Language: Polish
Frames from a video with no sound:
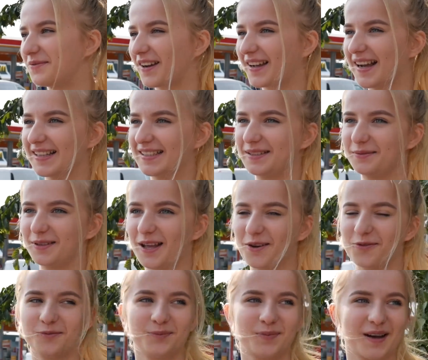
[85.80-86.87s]
Wakacje
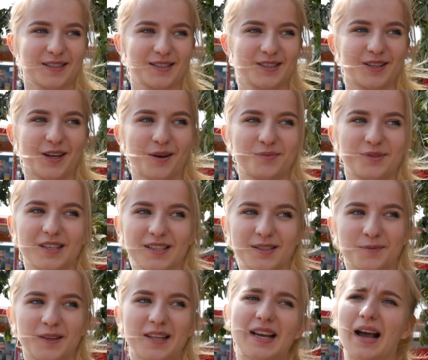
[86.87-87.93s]
minęły bardzo dobrze,
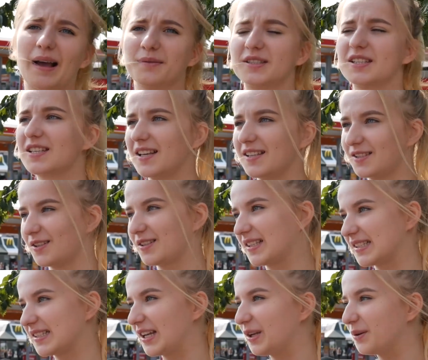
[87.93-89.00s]
spotykałam się często
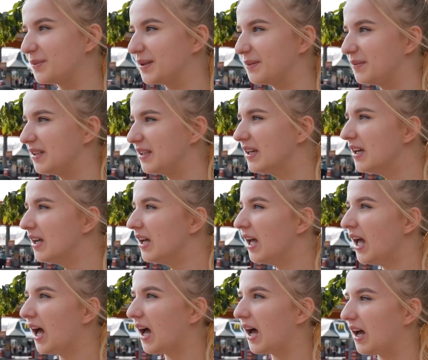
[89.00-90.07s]
ze znajomymi,
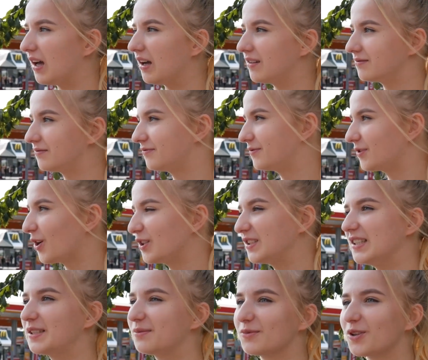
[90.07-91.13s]
a
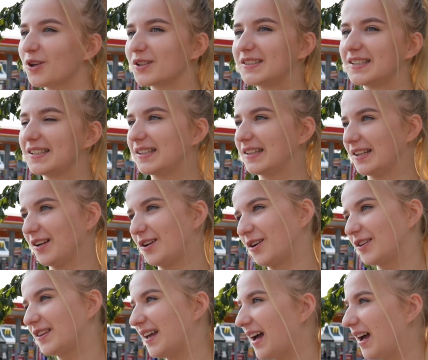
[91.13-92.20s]
wychodziliśmy no gdzie się
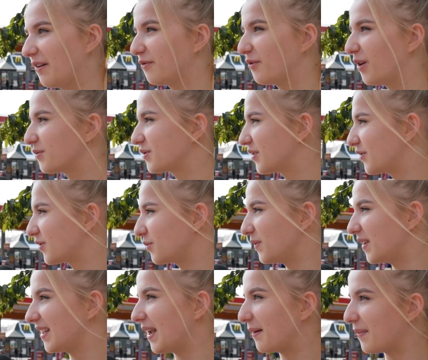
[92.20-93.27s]
tylko da, w Łomży w
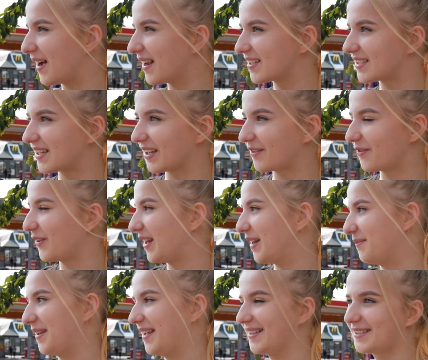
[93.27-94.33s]
sumie nie ma aż tak
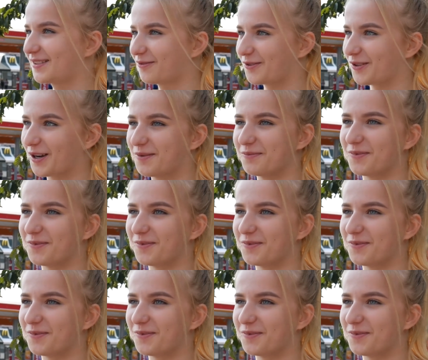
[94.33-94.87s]
wiele miejsc, w których